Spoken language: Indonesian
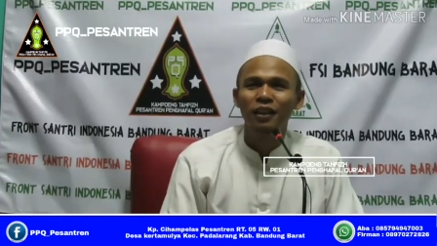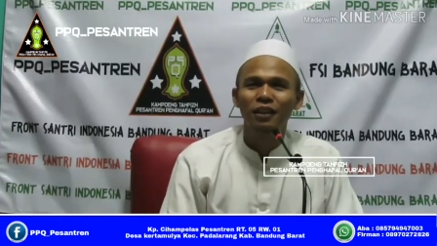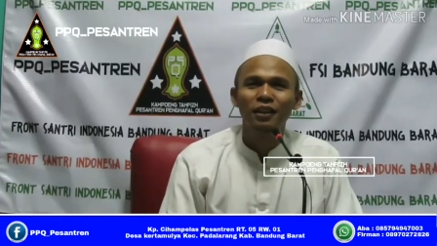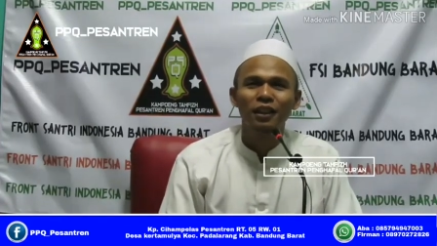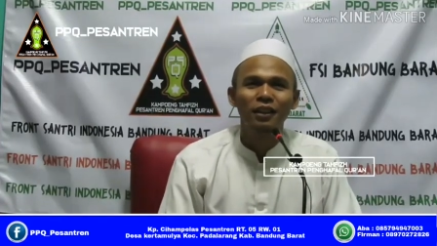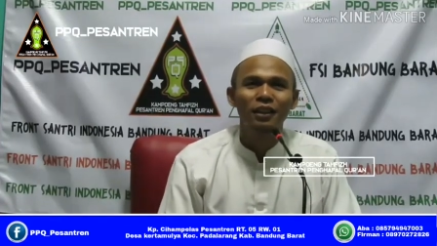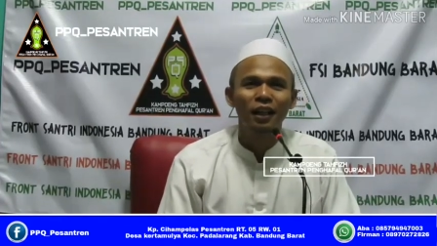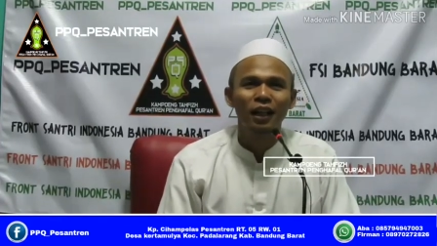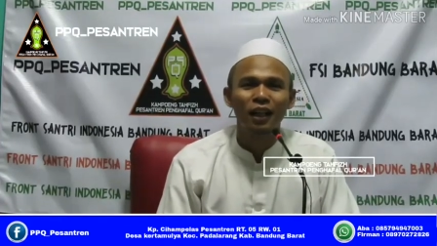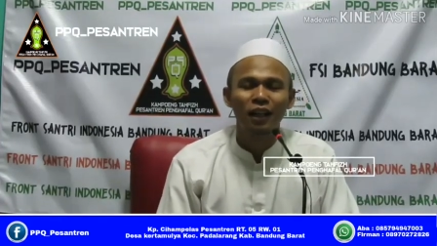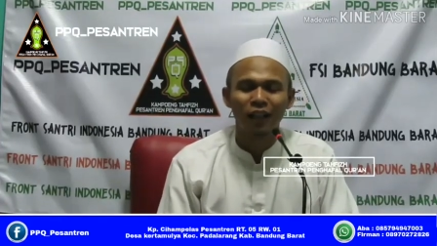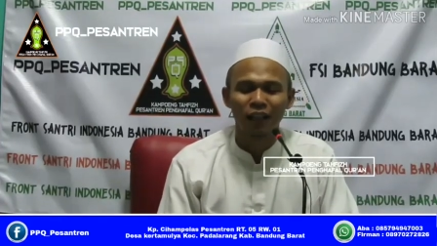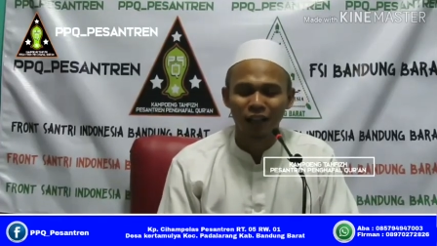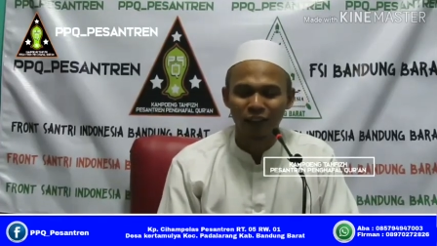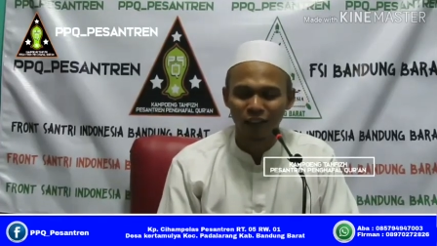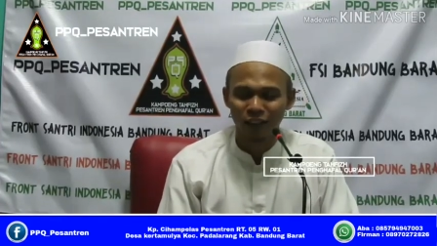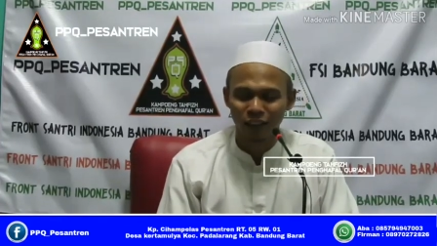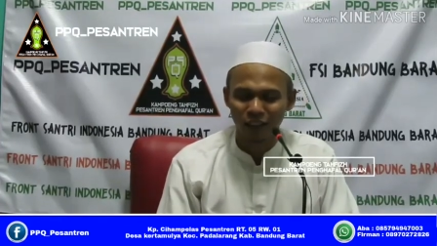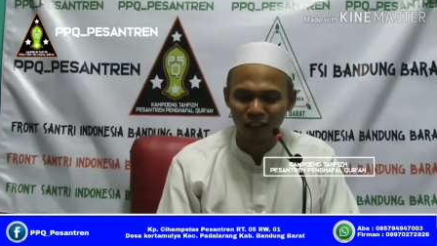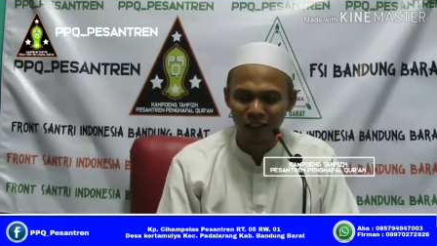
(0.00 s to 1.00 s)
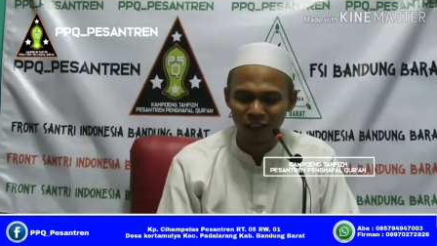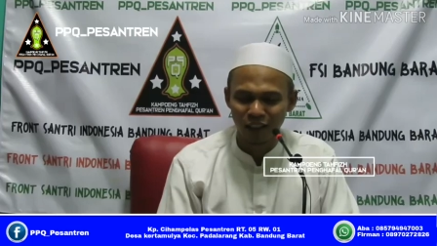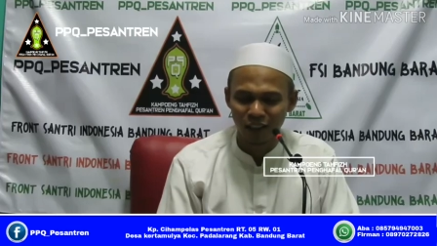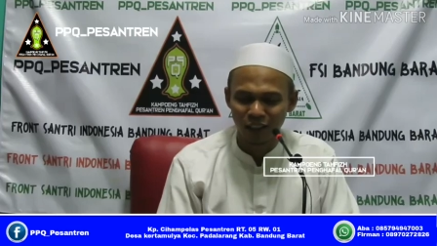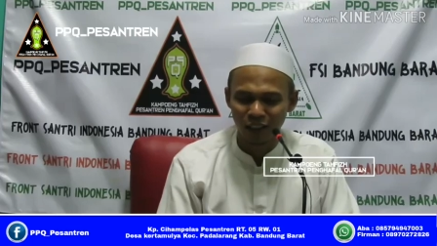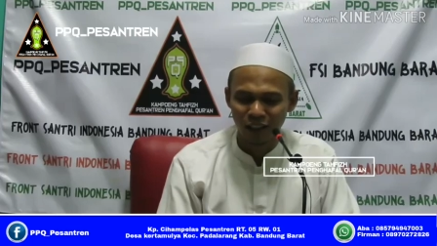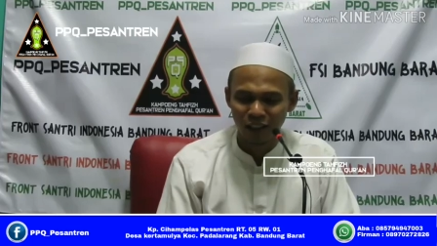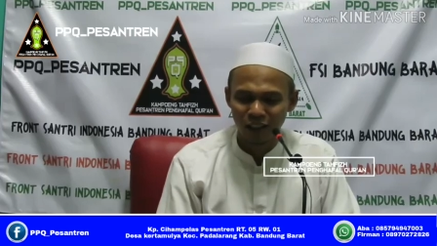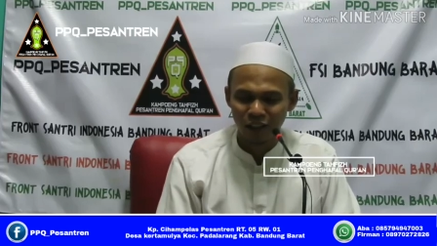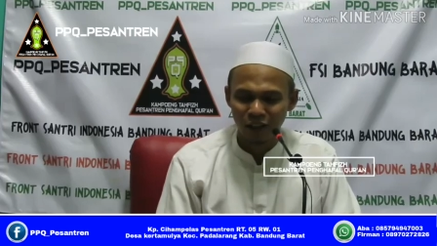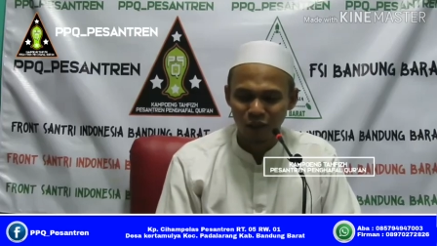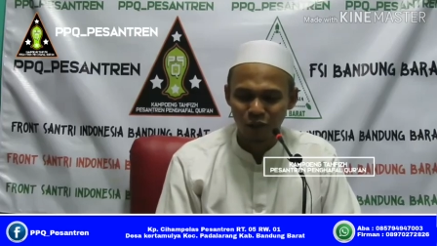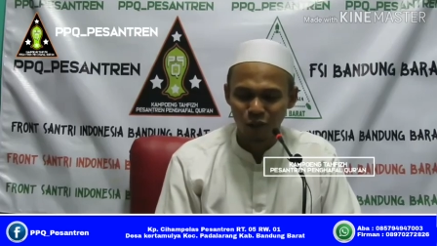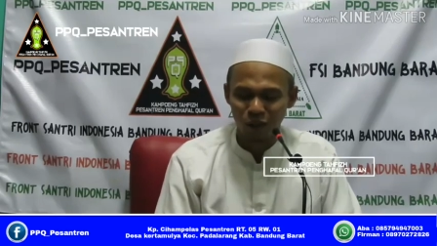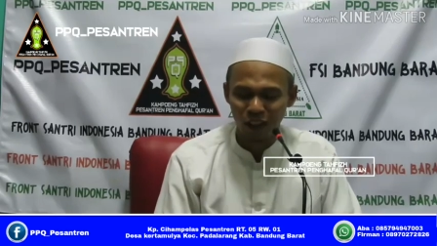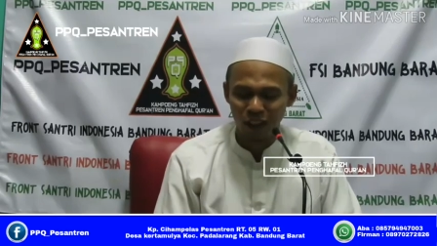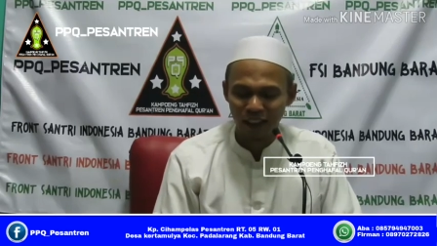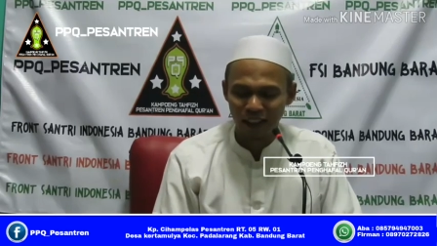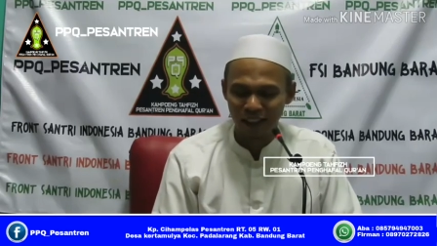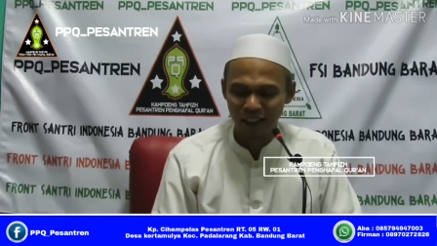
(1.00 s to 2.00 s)
Kita dihalangi dari
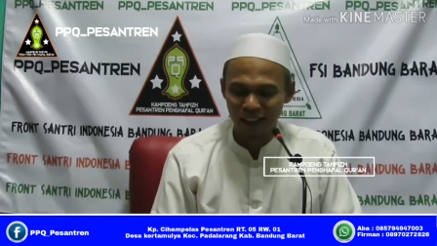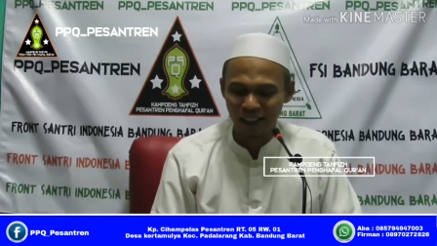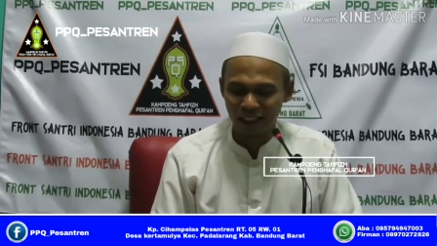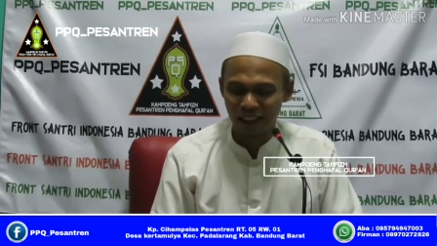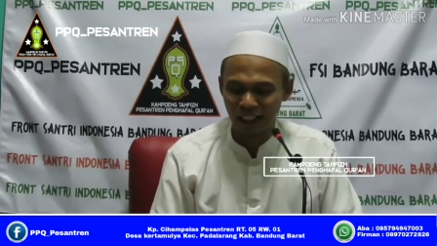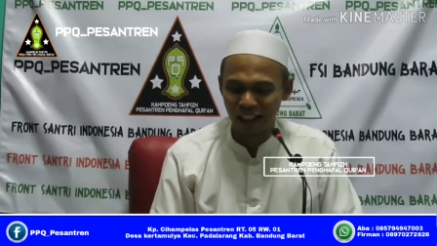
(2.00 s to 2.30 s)
wali.